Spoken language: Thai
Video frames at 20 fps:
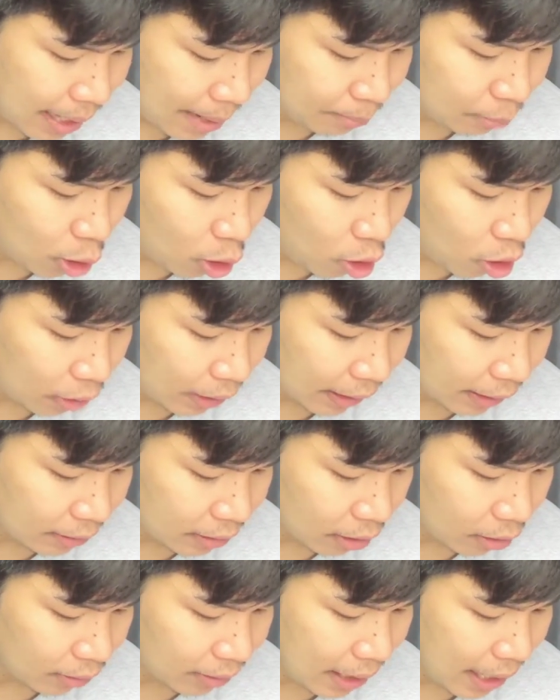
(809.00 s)
น้ำทองเนี่ย
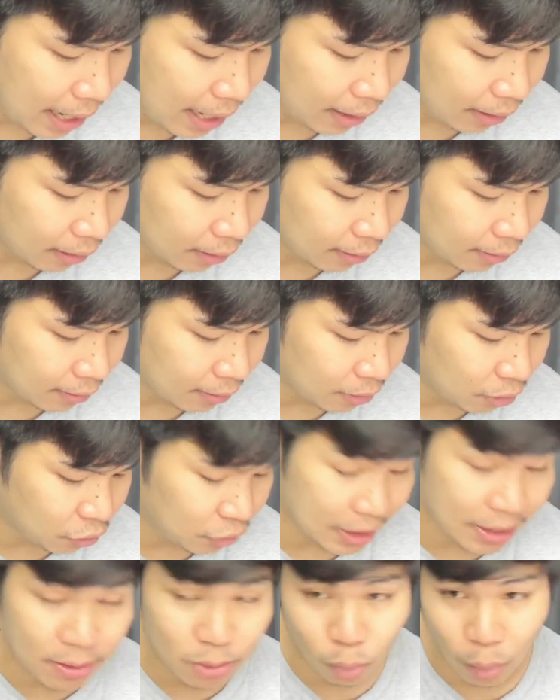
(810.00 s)
จะค่อนข้าง
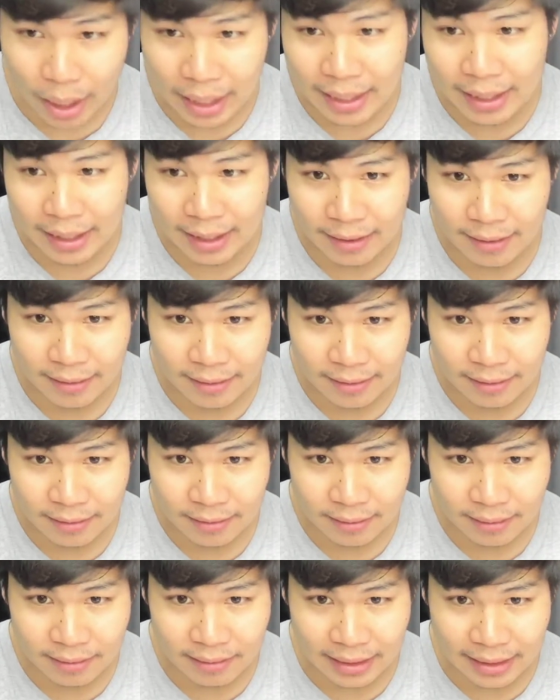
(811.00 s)
สีสวยเลย
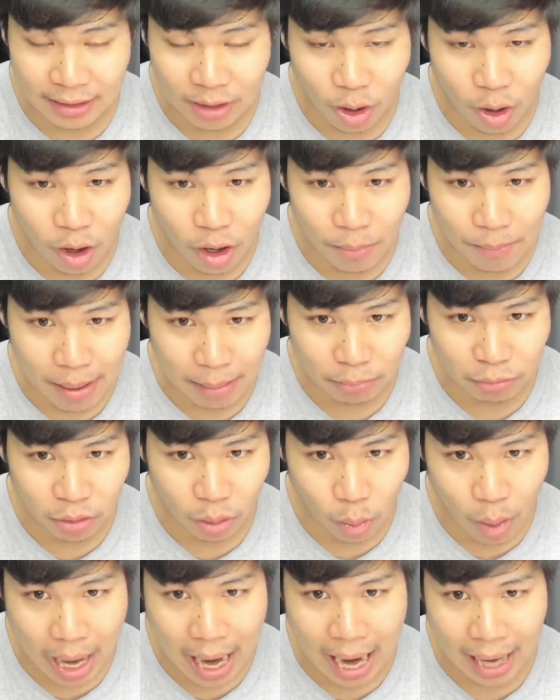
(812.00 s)
จะสีทองแบบส
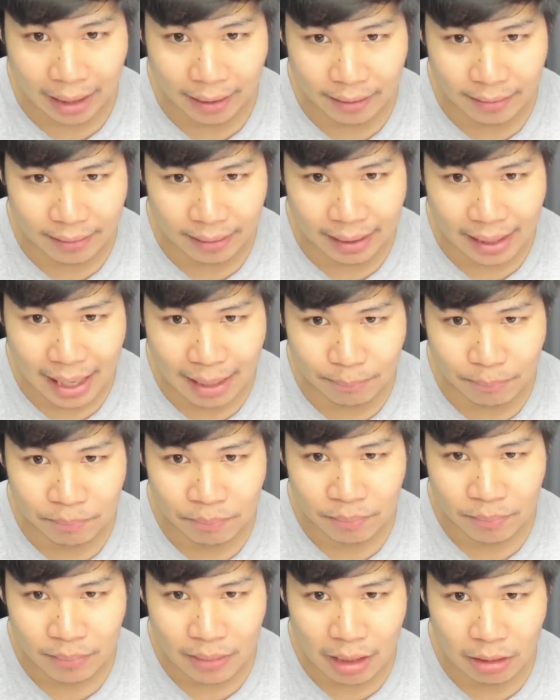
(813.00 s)
ว่างนะครับ
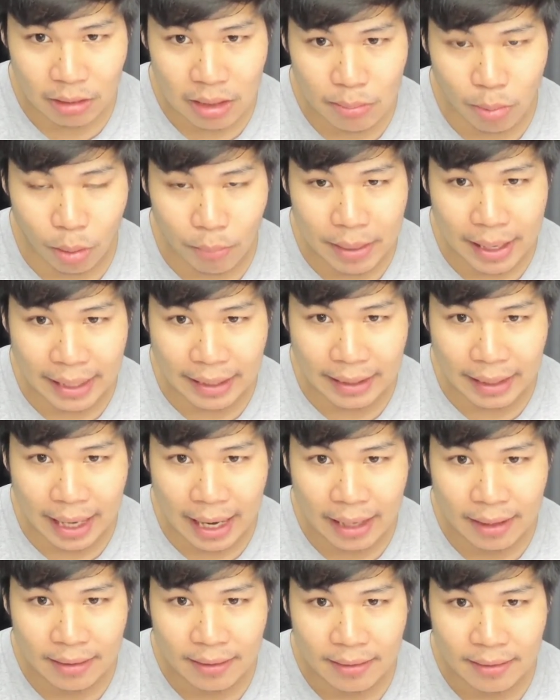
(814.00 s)
เท่าที่ผมเห็น
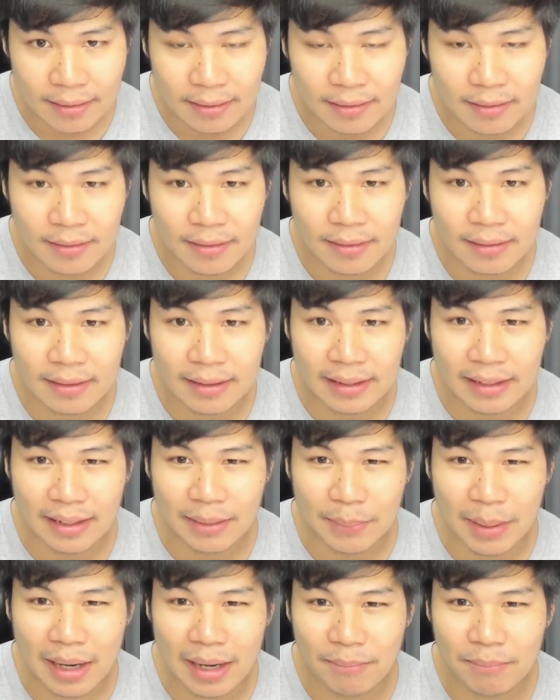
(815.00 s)
นะ นี่
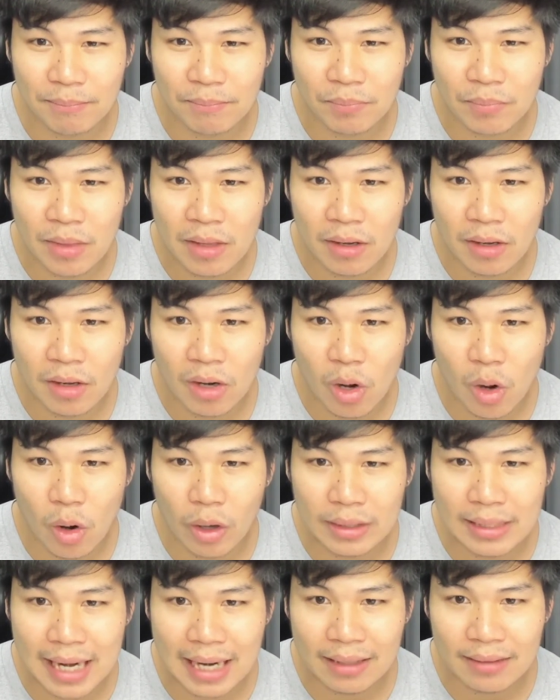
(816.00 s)
เห็นไหมครับ คอ
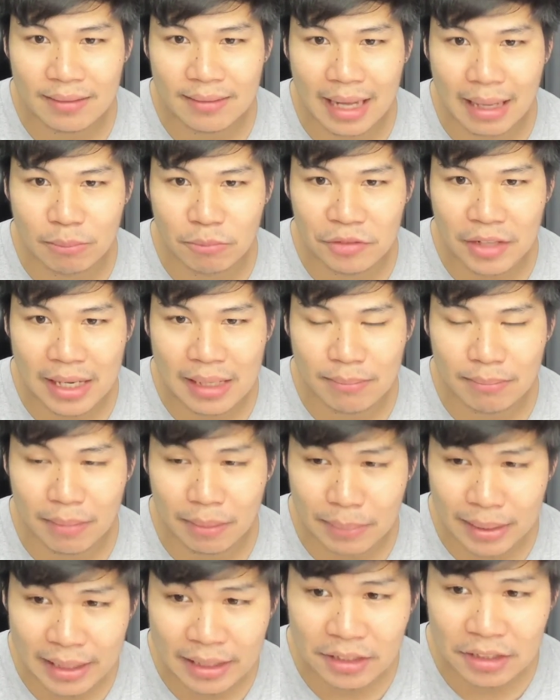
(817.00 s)
ชัดสามเส้นแบ
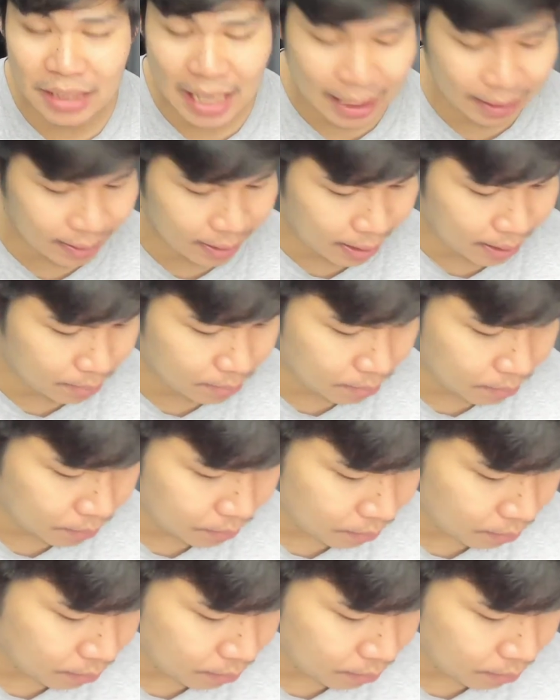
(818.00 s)
บนี้คือชัดนะครับ